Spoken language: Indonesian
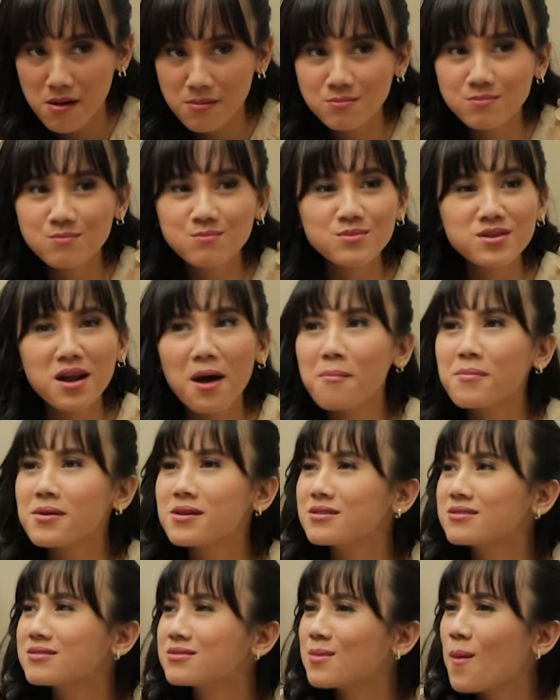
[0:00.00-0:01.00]
Mm -mm,
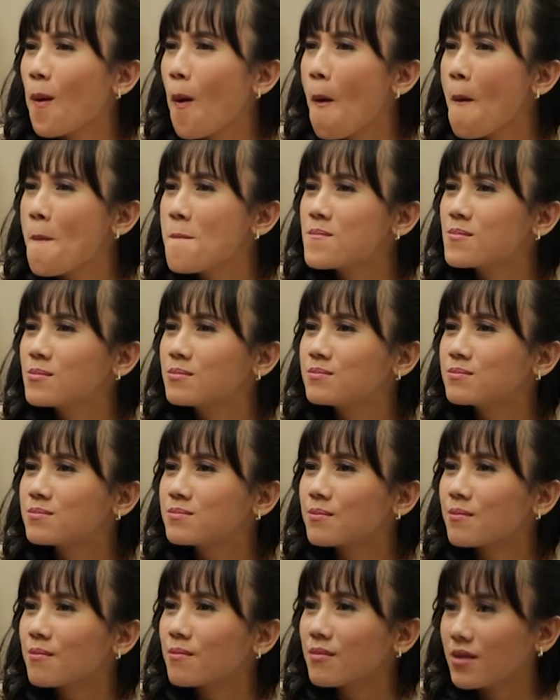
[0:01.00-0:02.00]
rame.
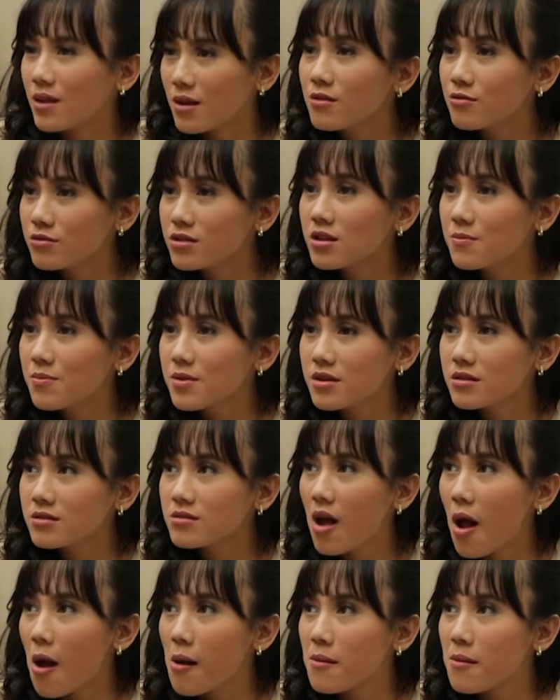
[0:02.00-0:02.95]
Mm -mm, jadi pernah.